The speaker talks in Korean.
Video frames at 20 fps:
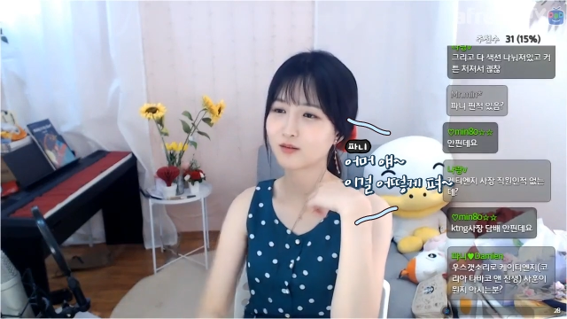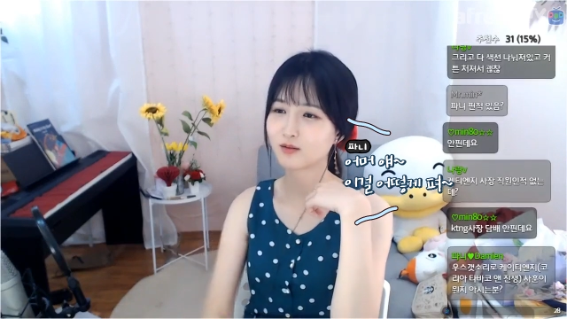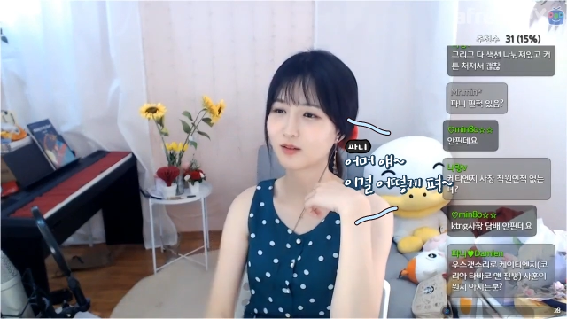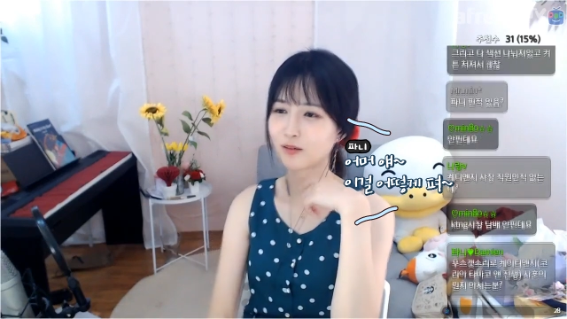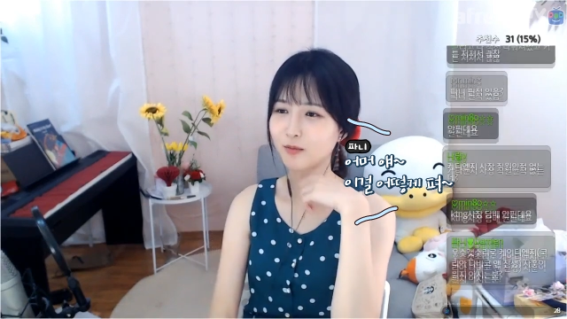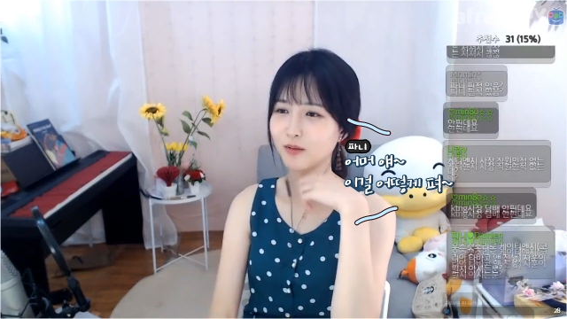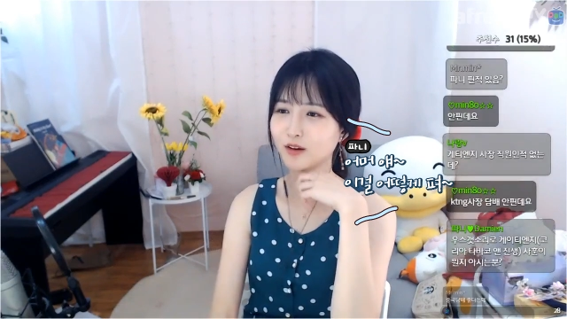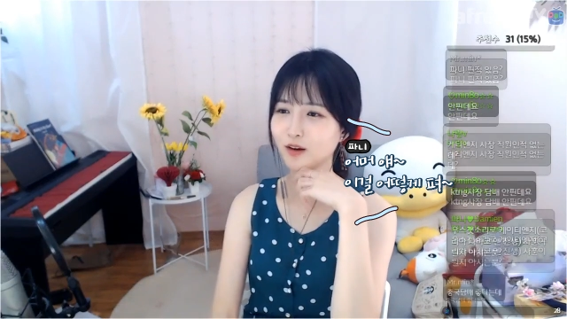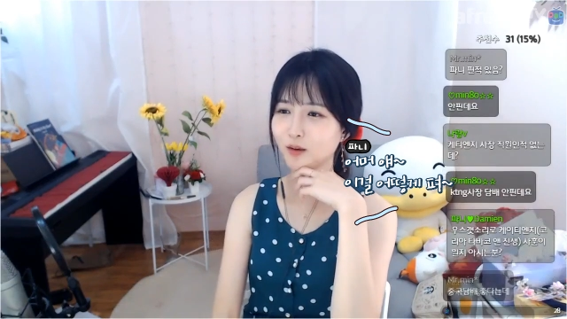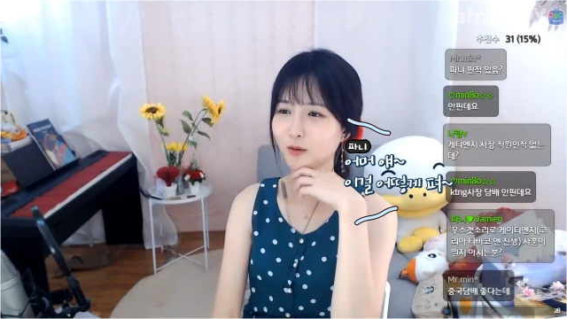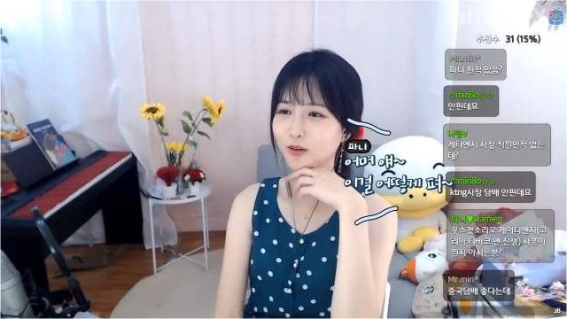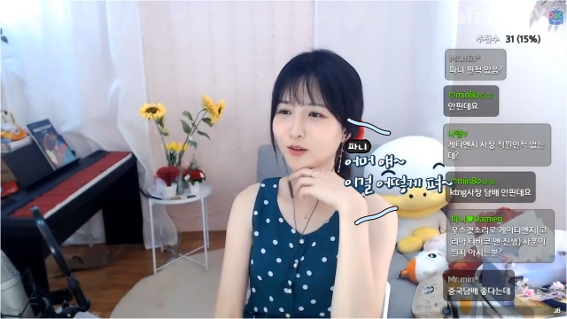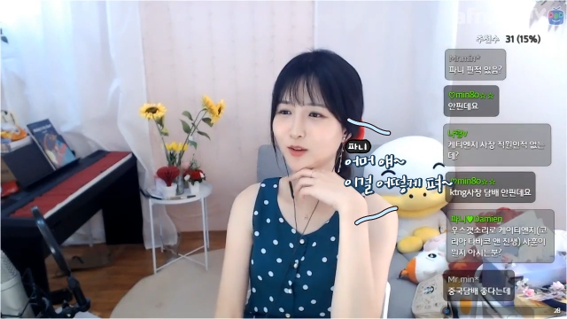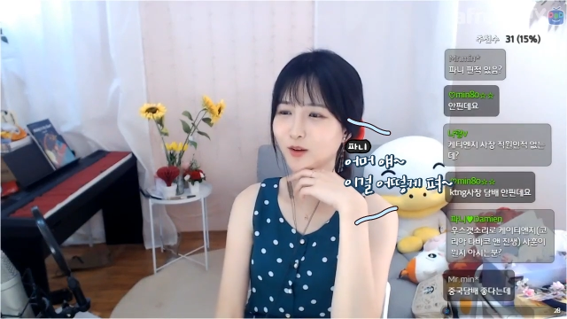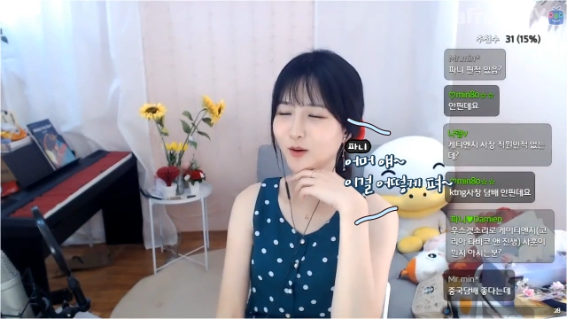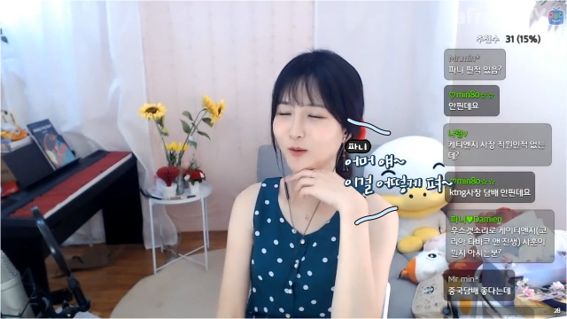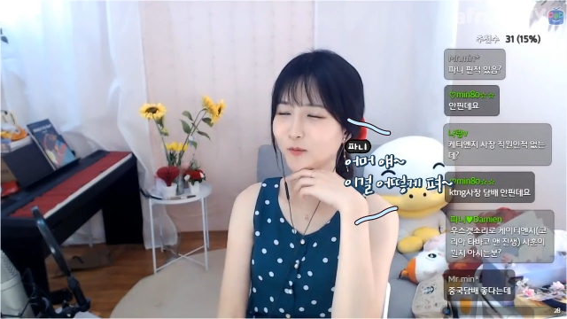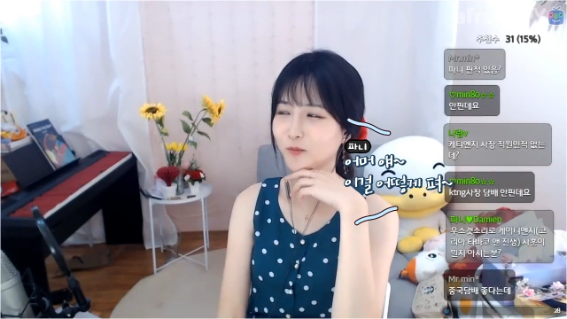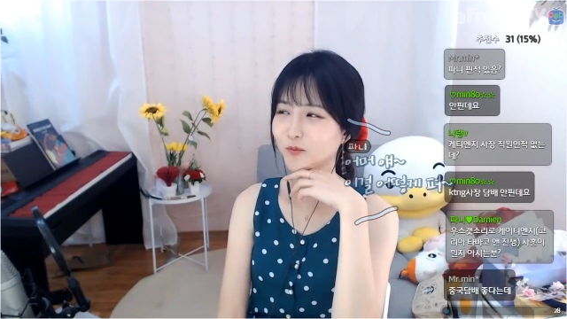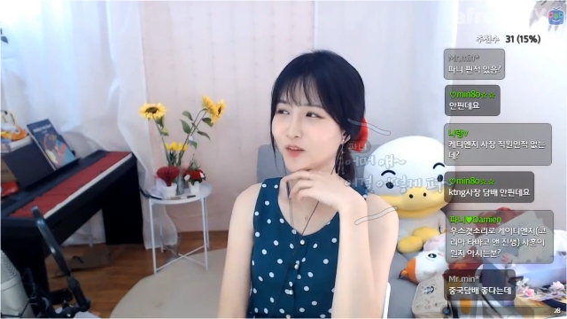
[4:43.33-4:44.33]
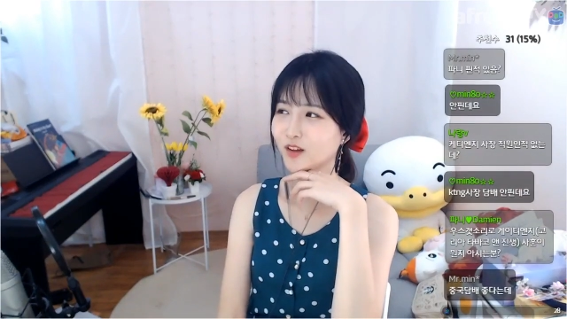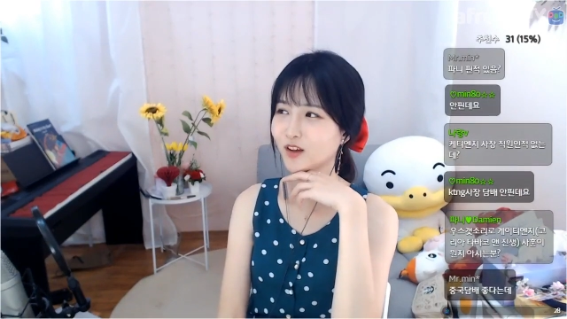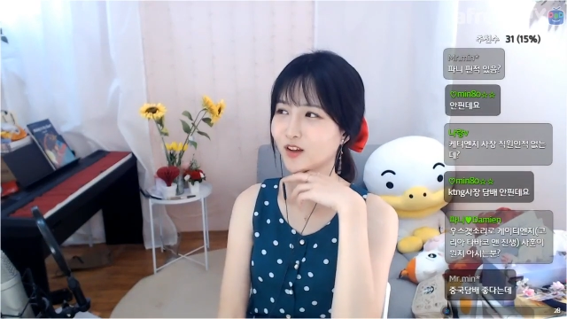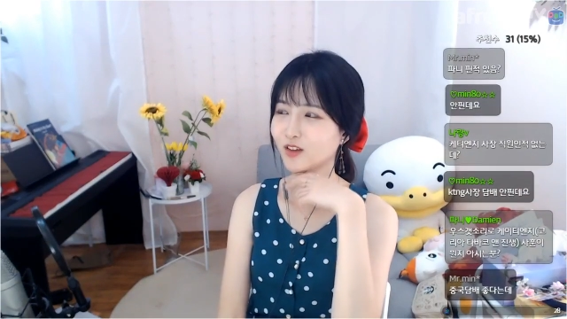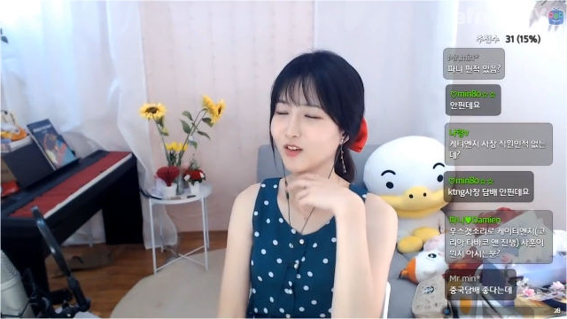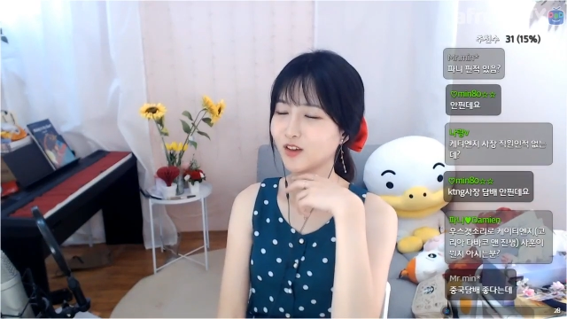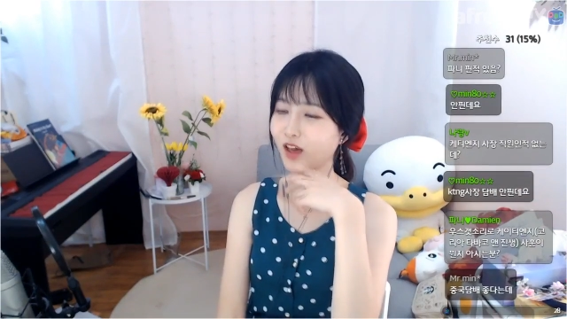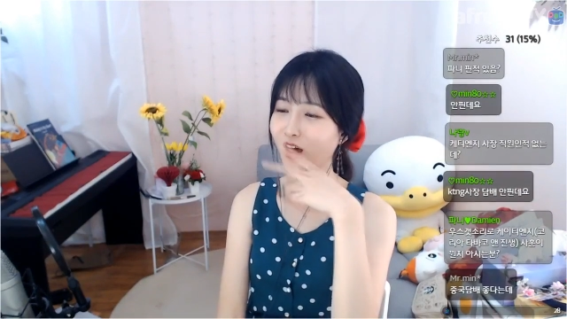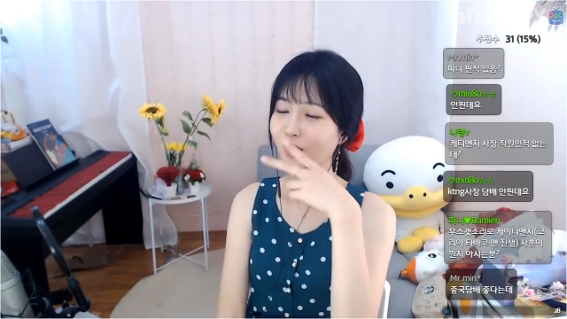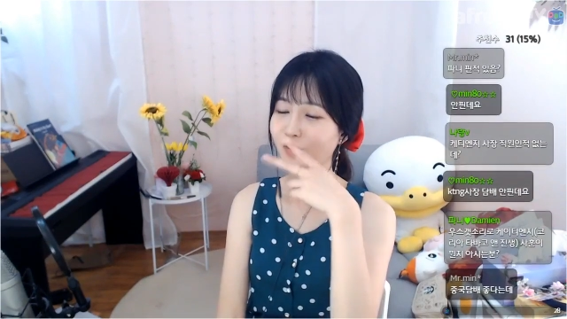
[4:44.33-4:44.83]
그냥 피라면서
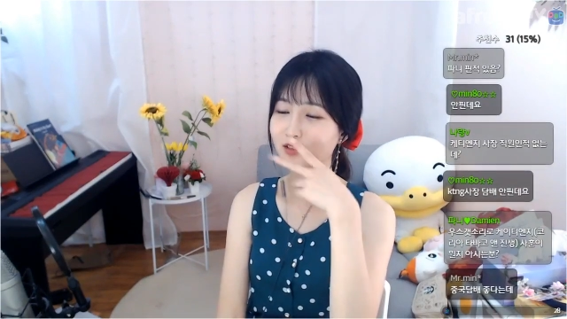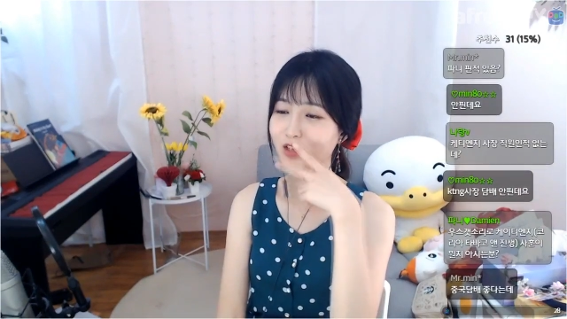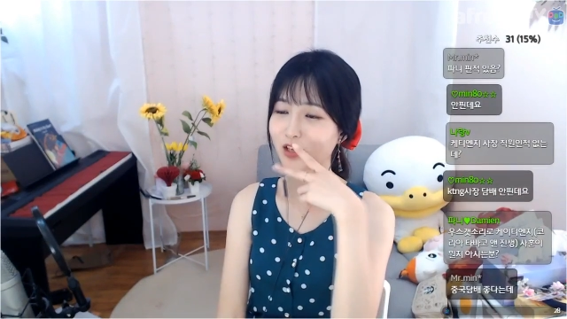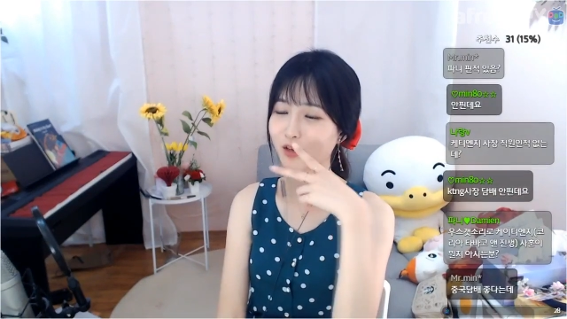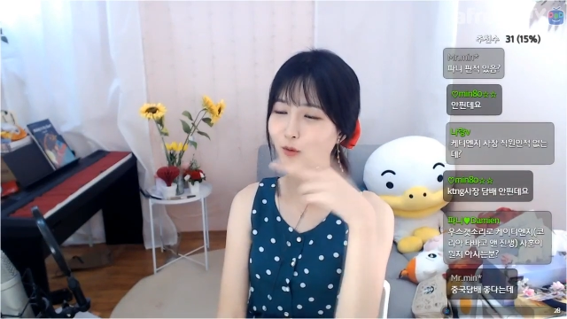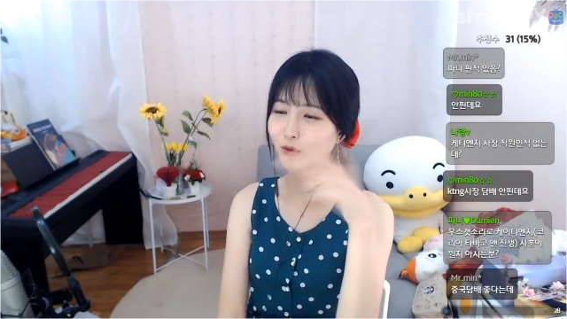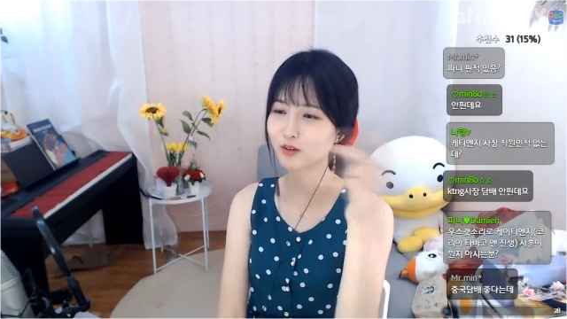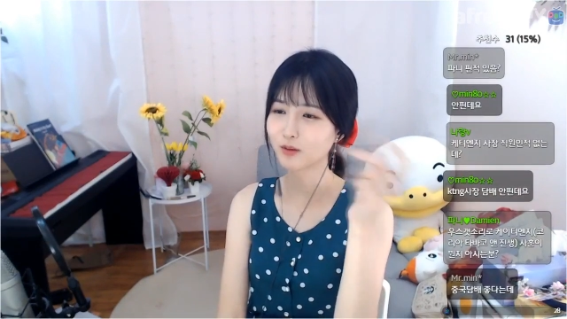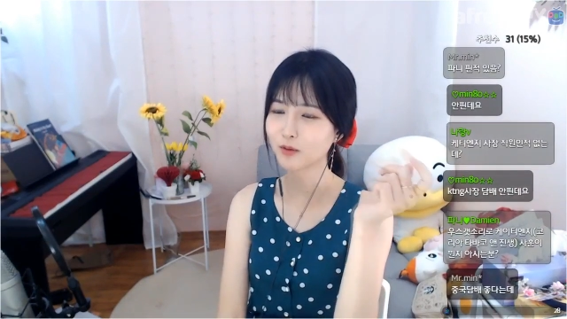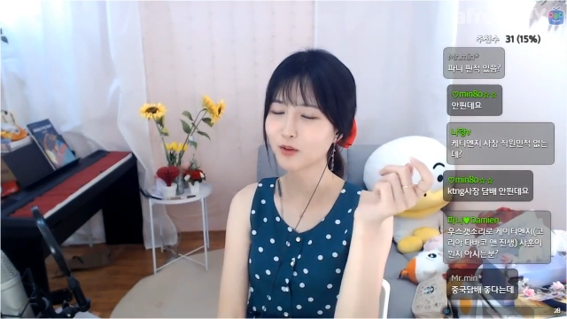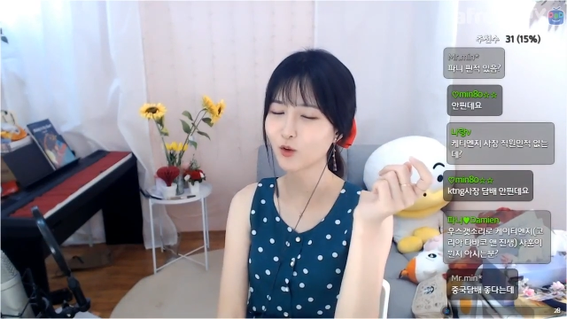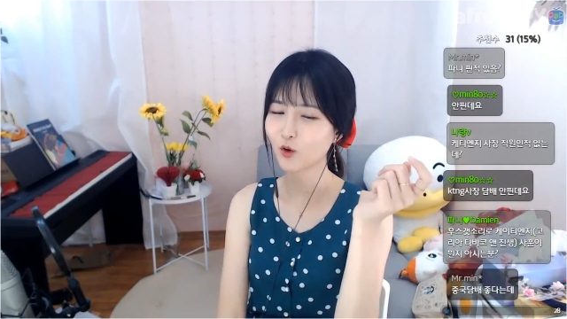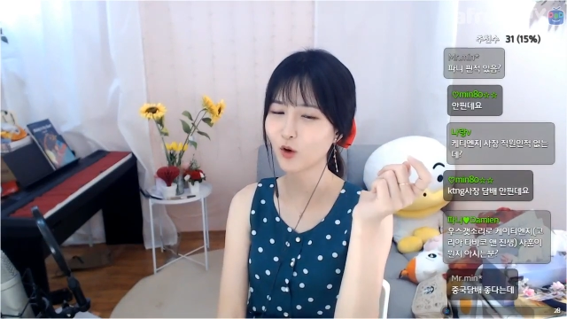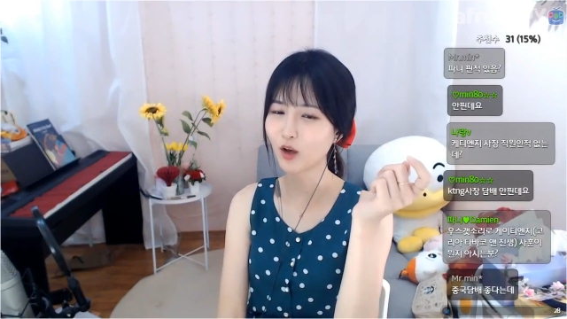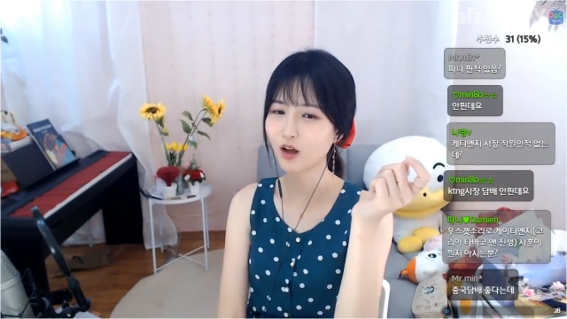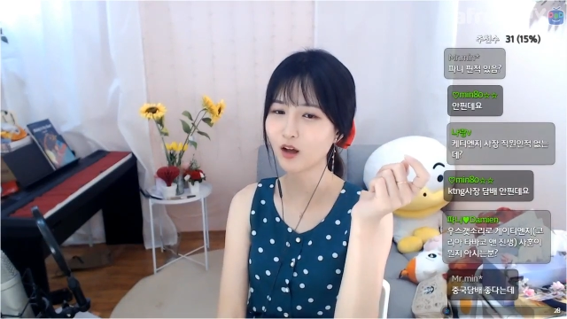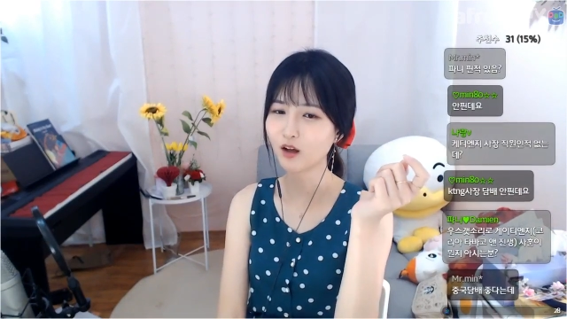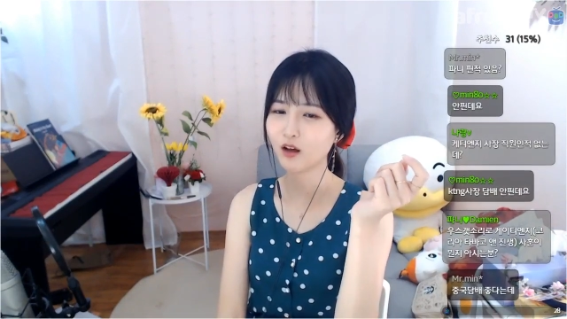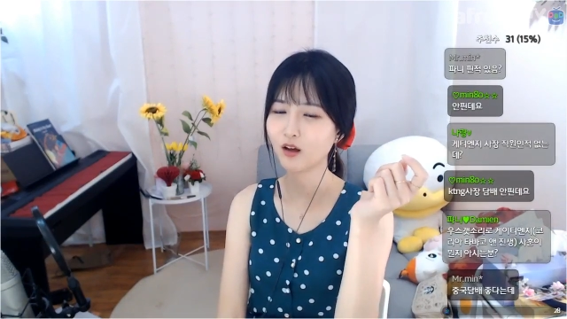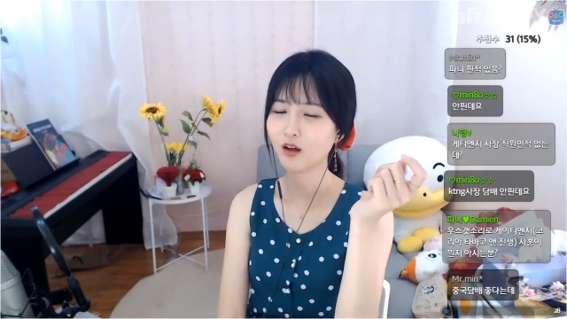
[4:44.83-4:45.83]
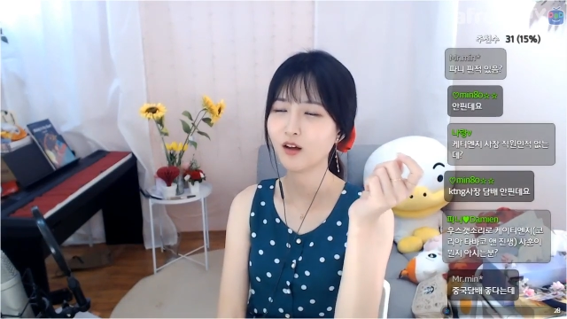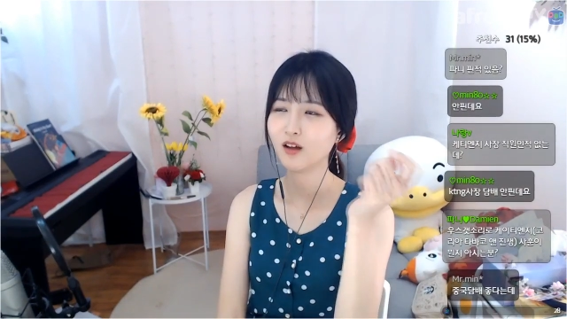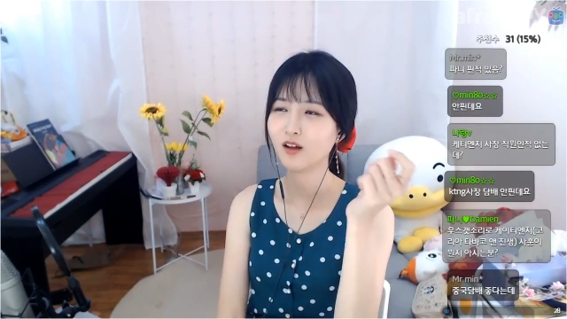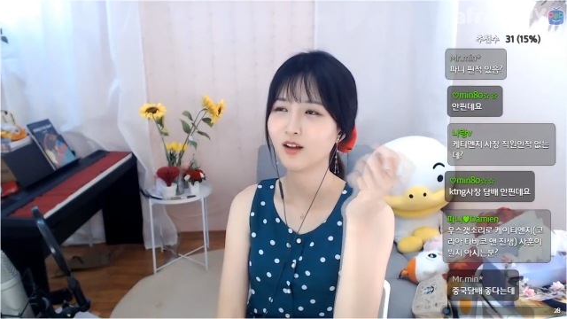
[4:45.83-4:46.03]
지가 먼저 피더라.